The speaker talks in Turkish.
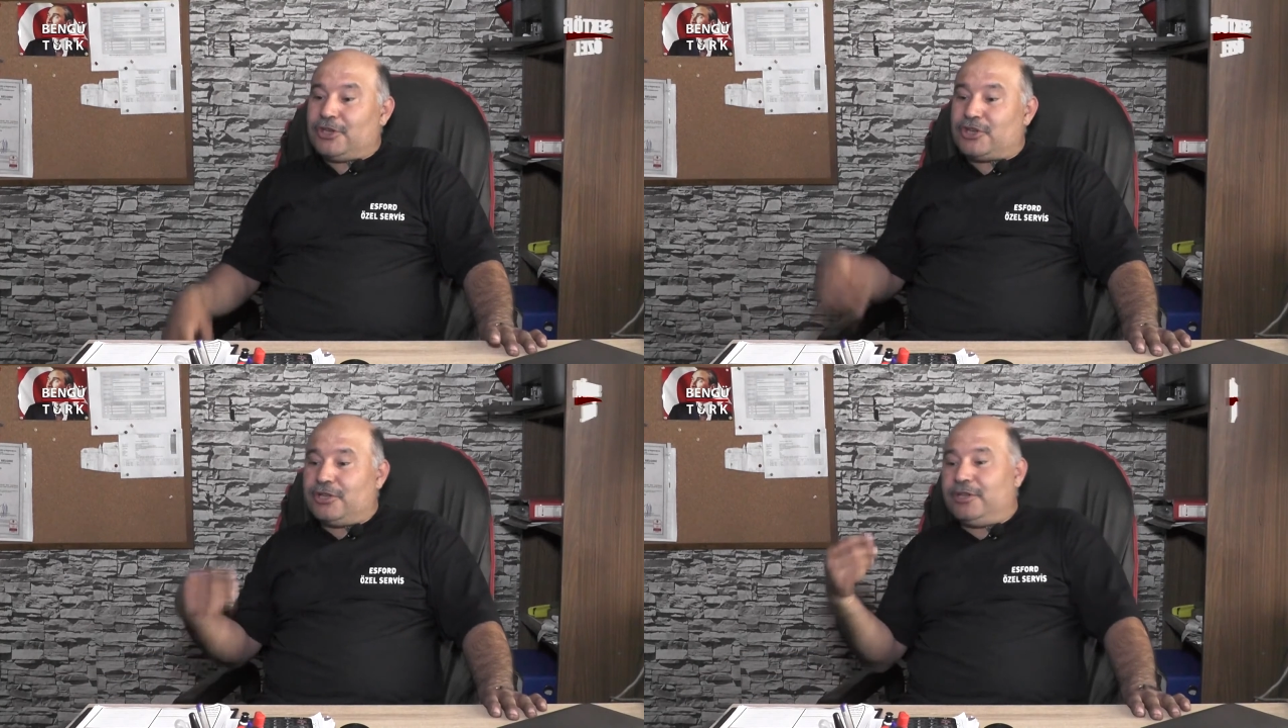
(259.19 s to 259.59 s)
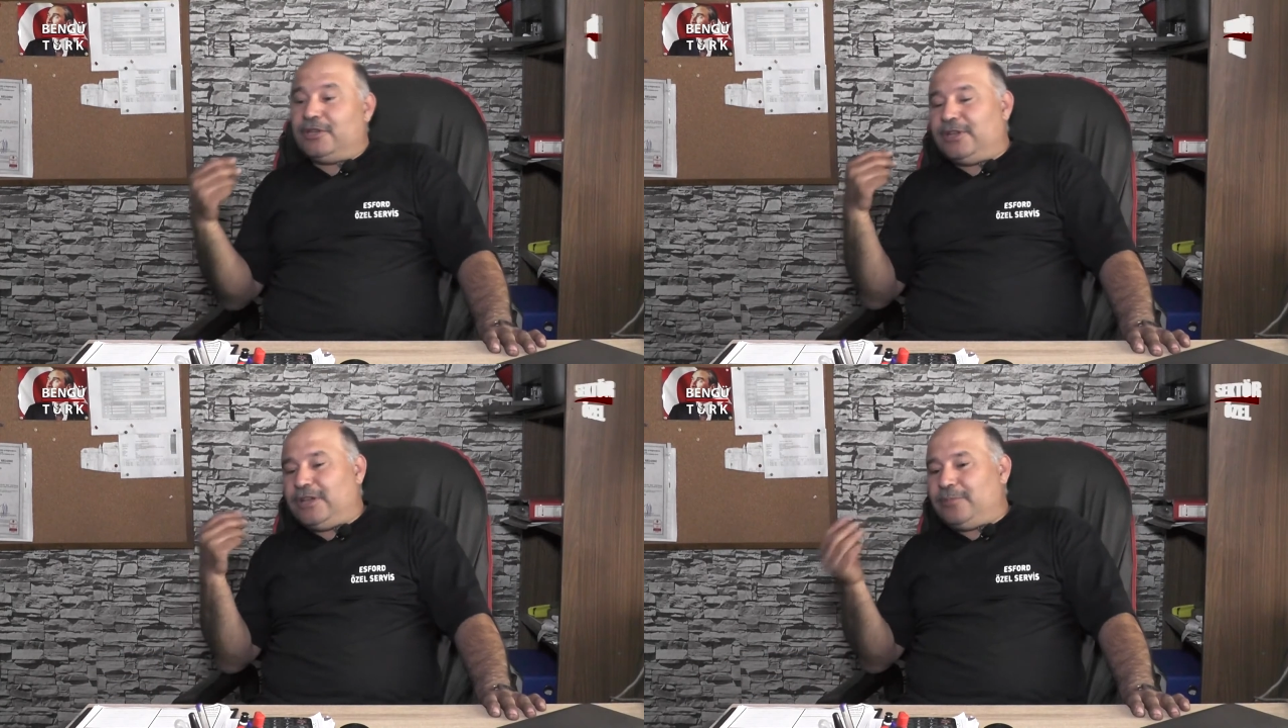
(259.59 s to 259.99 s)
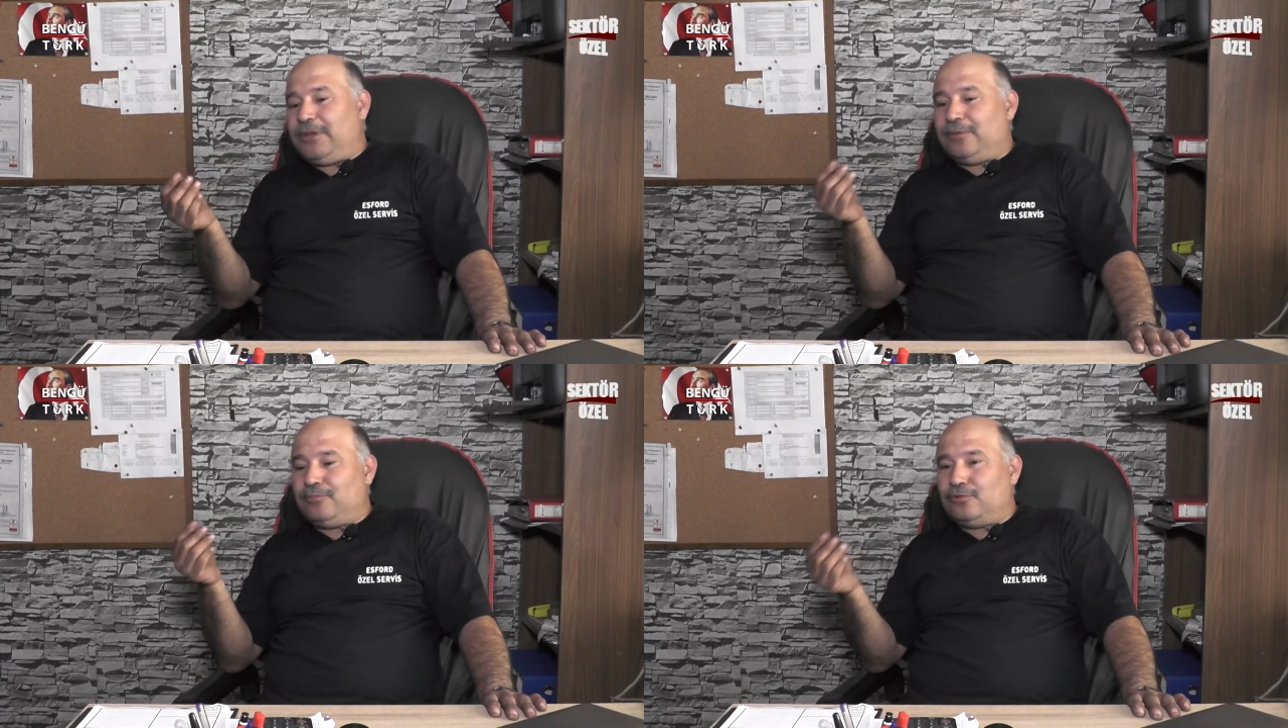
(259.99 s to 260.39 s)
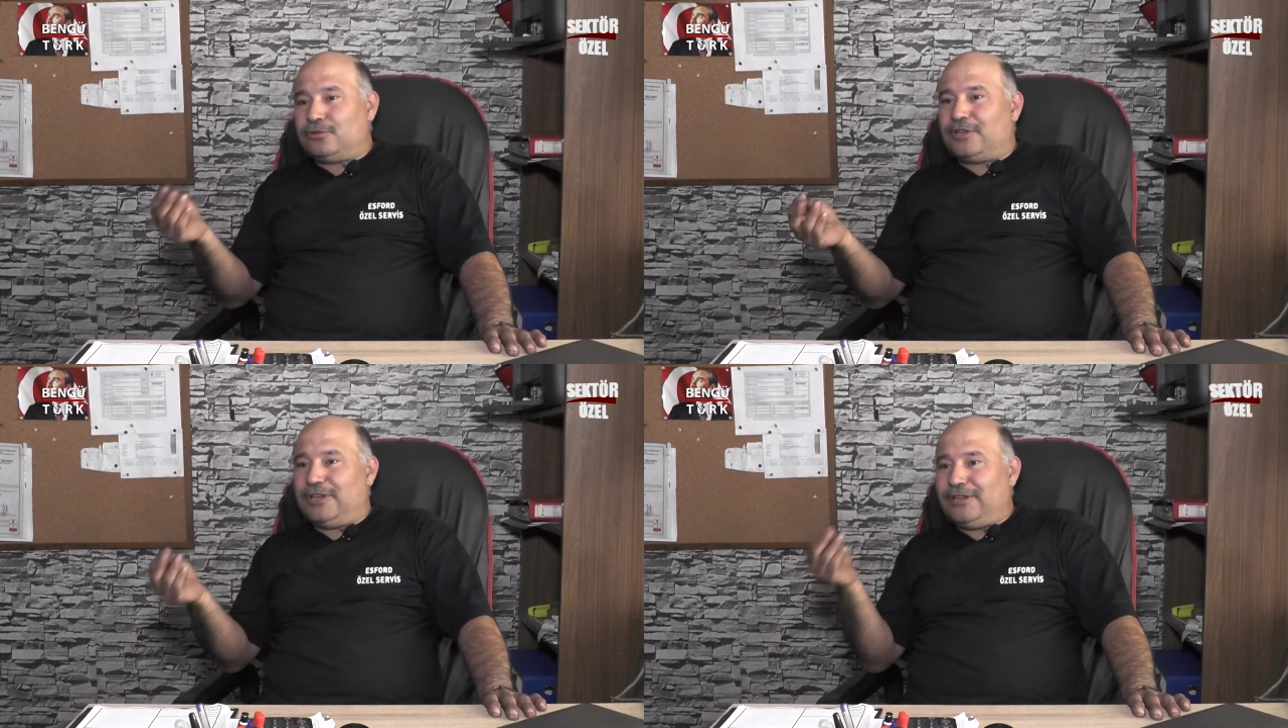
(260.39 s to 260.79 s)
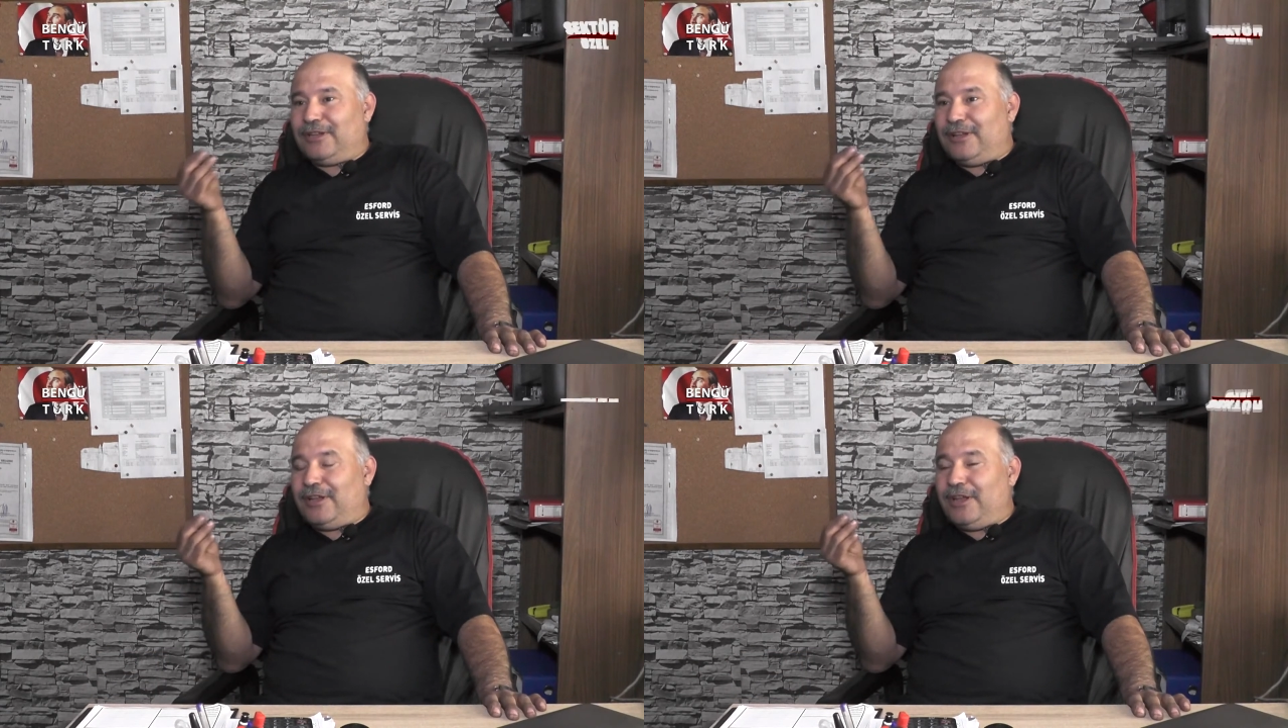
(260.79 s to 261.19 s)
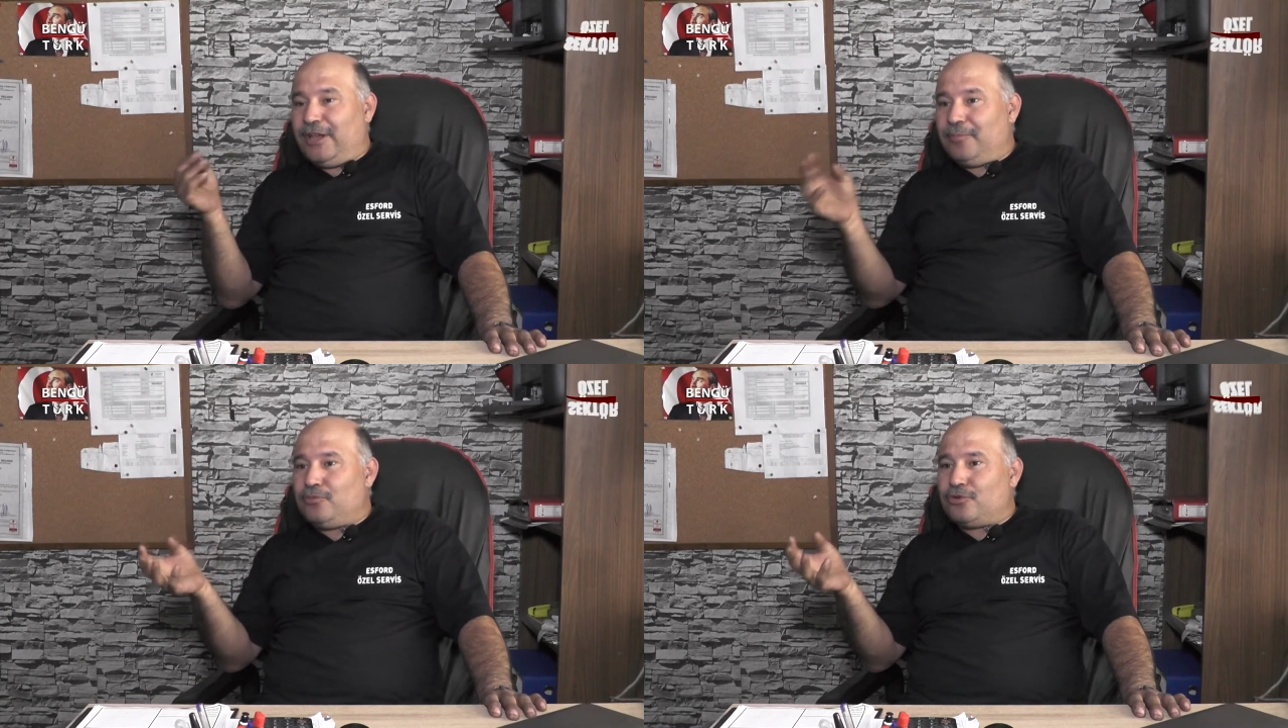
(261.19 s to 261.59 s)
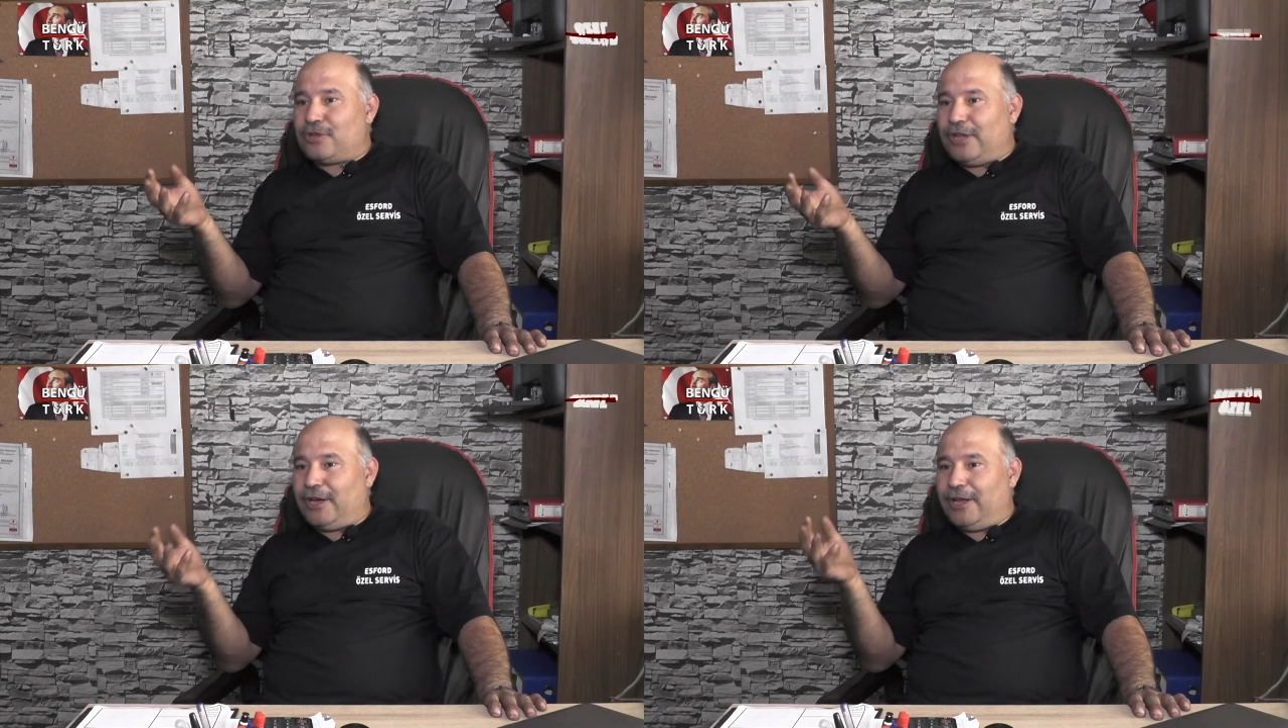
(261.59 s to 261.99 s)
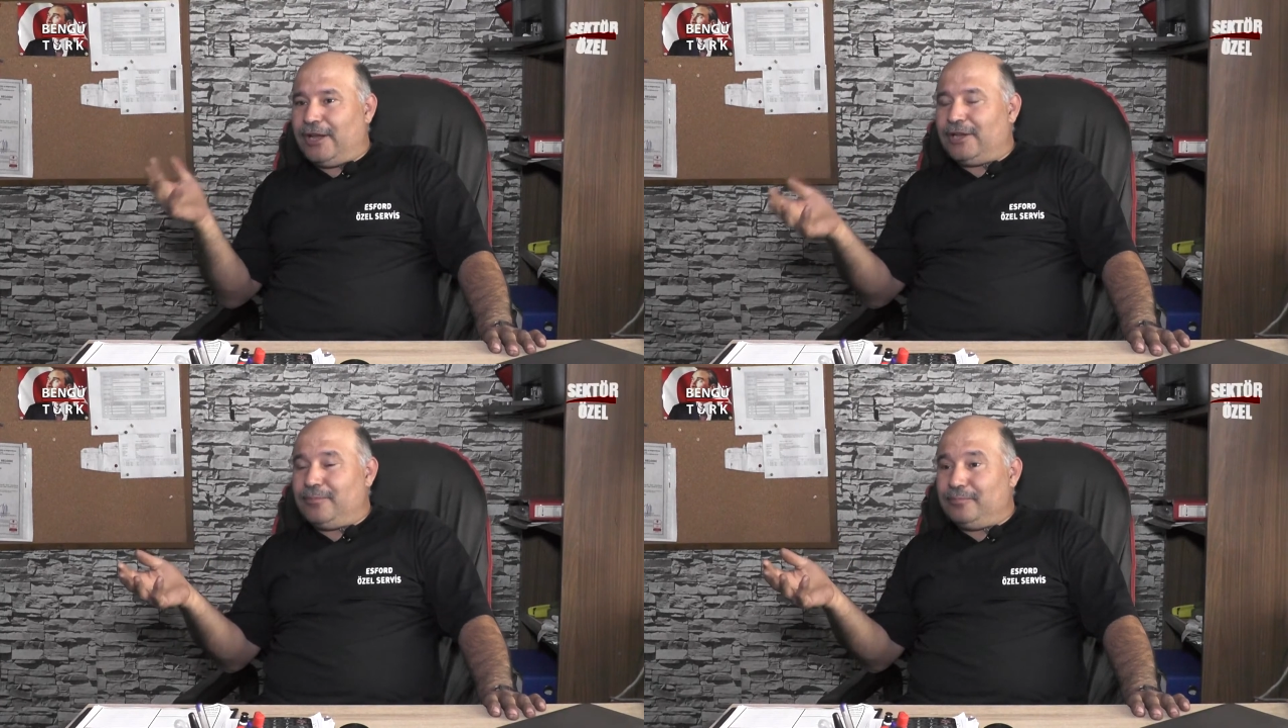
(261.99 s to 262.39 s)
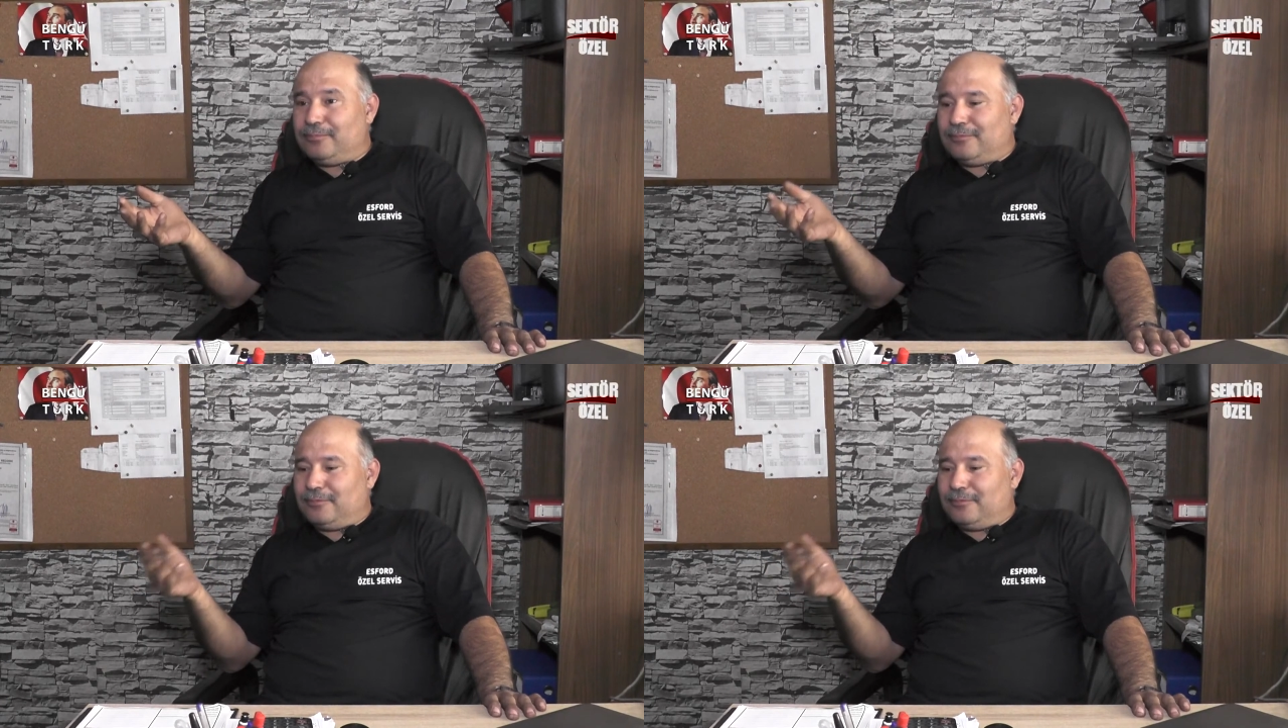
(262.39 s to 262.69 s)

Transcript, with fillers: Şimdi e, benim burada en büyük hayalim